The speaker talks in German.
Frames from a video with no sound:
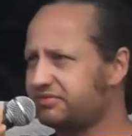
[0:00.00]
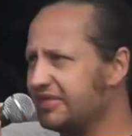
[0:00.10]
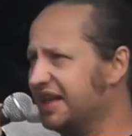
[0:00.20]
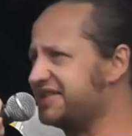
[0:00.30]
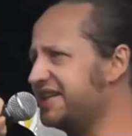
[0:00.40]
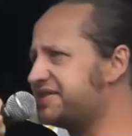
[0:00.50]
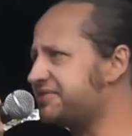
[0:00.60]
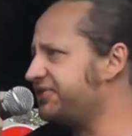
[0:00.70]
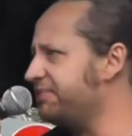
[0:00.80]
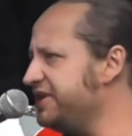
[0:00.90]
das heißt,
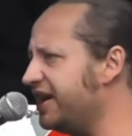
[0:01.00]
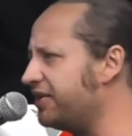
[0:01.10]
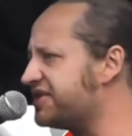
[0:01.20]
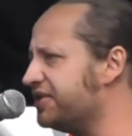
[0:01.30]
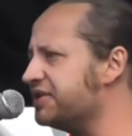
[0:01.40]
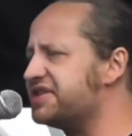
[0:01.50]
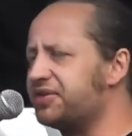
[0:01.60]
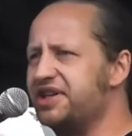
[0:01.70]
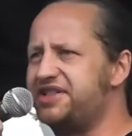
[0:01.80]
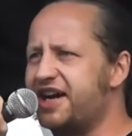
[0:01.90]
von mir aus irgend so
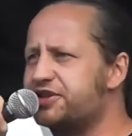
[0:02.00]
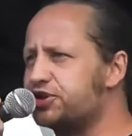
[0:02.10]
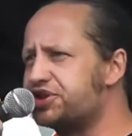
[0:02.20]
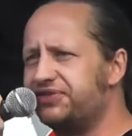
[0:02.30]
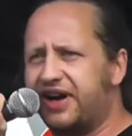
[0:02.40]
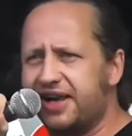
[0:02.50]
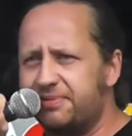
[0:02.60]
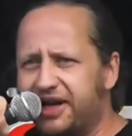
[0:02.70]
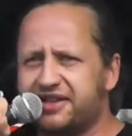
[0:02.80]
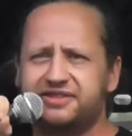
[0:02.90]
eine taktische Wahl
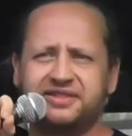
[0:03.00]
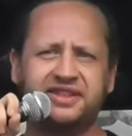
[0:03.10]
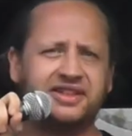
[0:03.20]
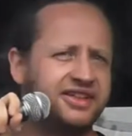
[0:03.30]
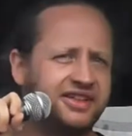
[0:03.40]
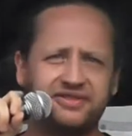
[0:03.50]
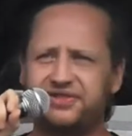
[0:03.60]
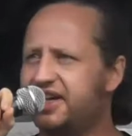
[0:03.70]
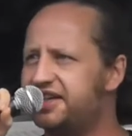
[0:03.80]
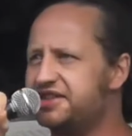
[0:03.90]
machen,
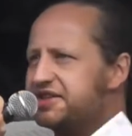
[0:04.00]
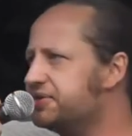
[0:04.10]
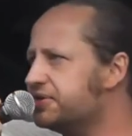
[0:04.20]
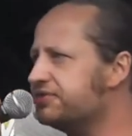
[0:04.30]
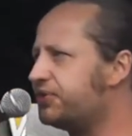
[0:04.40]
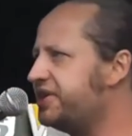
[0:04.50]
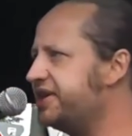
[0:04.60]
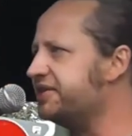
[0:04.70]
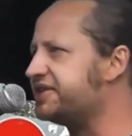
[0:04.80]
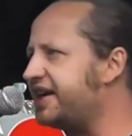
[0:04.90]
Vielleicht ist irgendwo
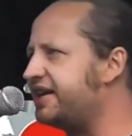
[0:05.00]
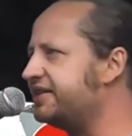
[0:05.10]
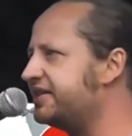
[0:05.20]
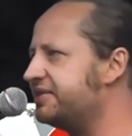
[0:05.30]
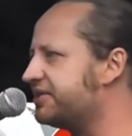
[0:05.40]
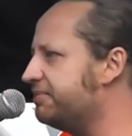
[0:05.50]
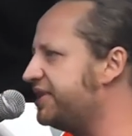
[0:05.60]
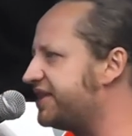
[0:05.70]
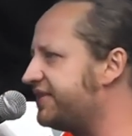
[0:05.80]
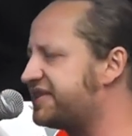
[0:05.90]
hier und da äh, so ein
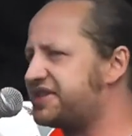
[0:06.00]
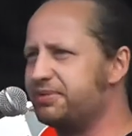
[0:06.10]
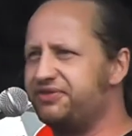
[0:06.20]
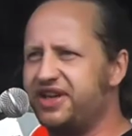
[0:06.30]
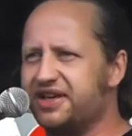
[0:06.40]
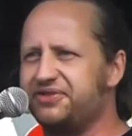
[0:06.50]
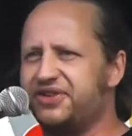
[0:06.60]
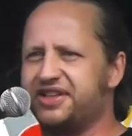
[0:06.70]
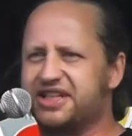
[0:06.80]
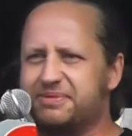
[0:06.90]
Meter was zu bewegen.
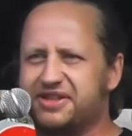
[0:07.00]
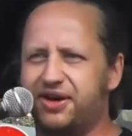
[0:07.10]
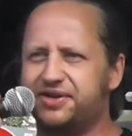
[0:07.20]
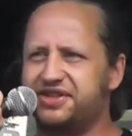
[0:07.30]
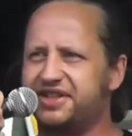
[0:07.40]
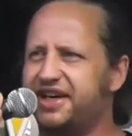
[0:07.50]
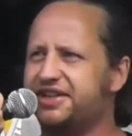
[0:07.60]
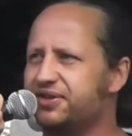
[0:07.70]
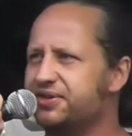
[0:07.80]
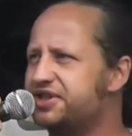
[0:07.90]
Vielleicht gibt es Leute, die da
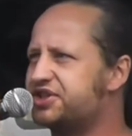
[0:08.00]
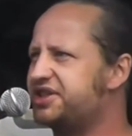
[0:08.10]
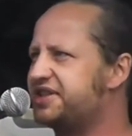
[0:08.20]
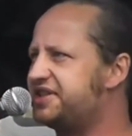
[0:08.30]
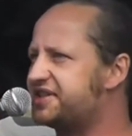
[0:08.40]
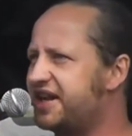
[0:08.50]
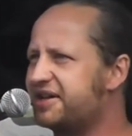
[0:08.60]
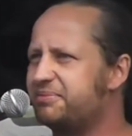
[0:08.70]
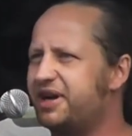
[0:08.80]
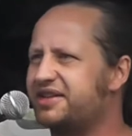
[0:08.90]
halt auch unterschiedliche
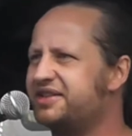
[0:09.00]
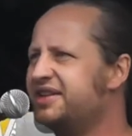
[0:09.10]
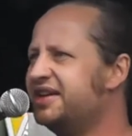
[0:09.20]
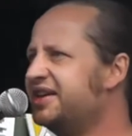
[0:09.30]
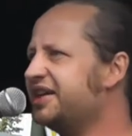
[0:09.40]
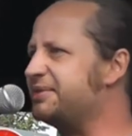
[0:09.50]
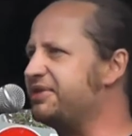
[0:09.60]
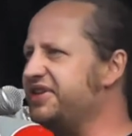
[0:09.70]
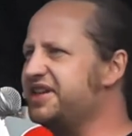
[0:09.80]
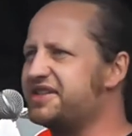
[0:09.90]
Sachen machen.
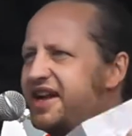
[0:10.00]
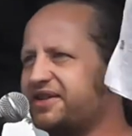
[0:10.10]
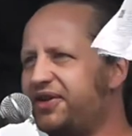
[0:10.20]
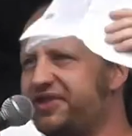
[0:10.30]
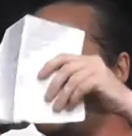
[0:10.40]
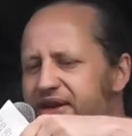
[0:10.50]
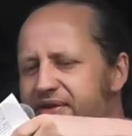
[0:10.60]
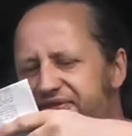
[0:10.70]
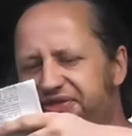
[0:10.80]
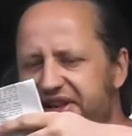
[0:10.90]
Aber wie gesagt, auf die
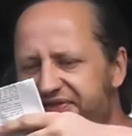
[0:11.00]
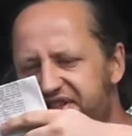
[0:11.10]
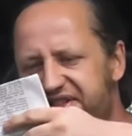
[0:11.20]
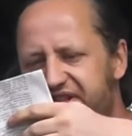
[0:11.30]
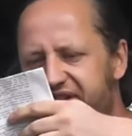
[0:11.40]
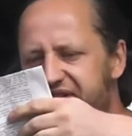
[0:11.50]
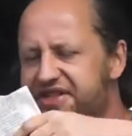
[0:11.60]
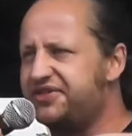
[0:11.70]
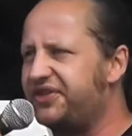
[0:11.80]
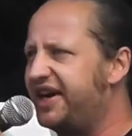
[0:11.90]
Dauer viel wichtiger, sich
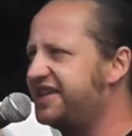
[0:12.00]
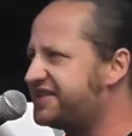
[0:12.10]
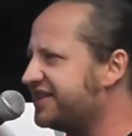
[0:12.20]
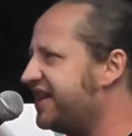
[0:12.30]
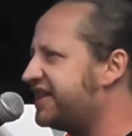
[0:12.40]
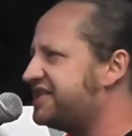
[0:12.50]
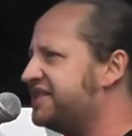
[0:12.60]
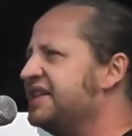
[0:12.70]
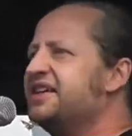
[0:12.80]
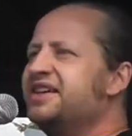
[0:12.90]
nicht vereinzeln
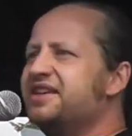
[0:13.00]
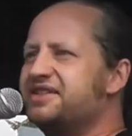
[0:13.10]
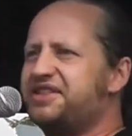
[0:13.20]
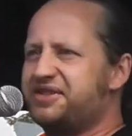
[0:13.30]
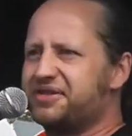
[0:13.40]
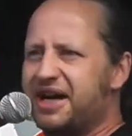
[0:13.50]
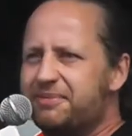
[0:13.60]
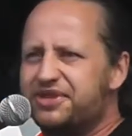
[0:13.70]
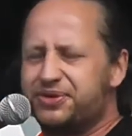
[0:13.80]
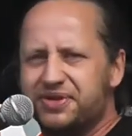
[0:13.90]
lassen, sich
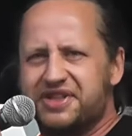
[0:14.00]
zusammentun,